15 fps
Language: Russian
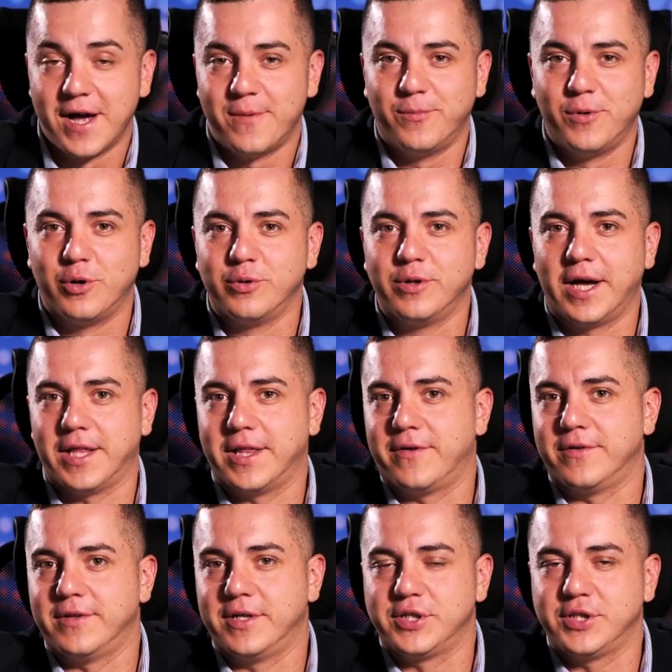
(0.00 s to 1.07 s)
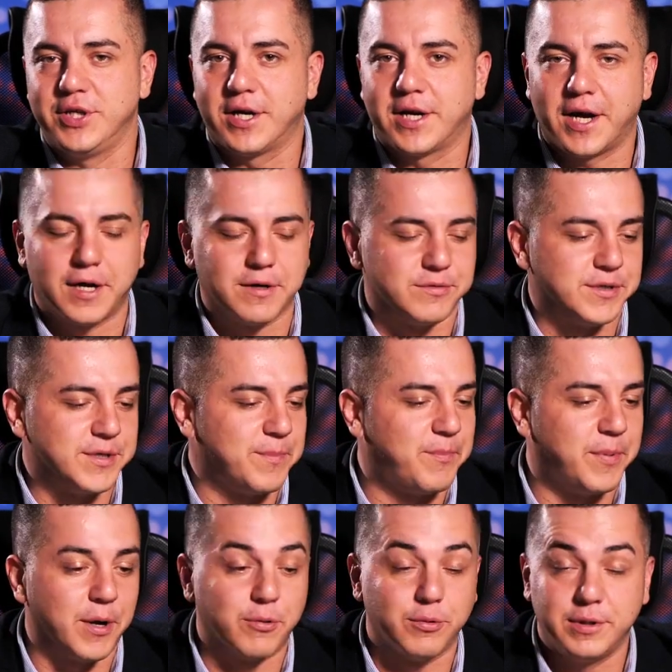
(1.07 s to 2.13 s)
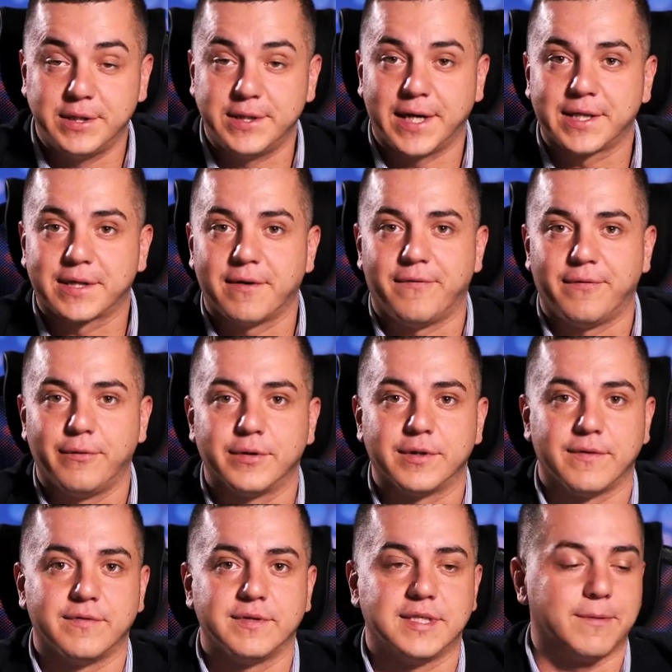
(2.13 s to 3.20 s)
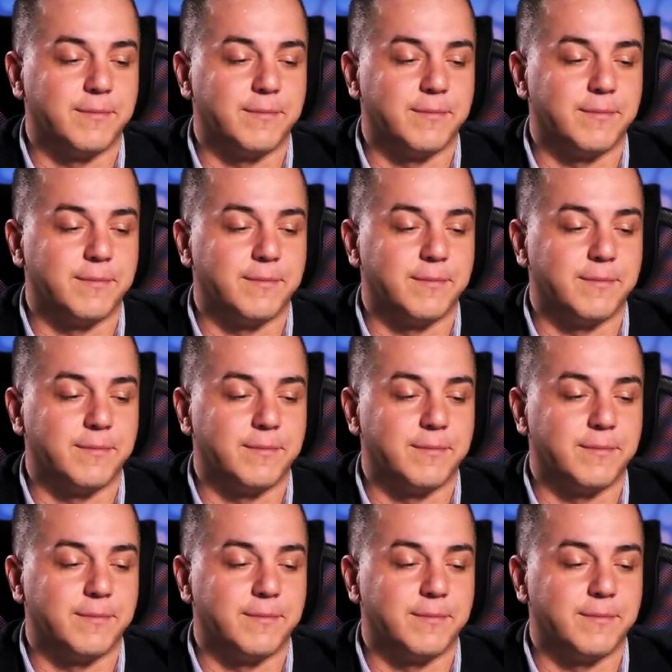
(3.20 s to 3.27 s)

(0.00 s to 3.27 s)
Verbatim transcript: Мы у данного должника уже пару десятков флотов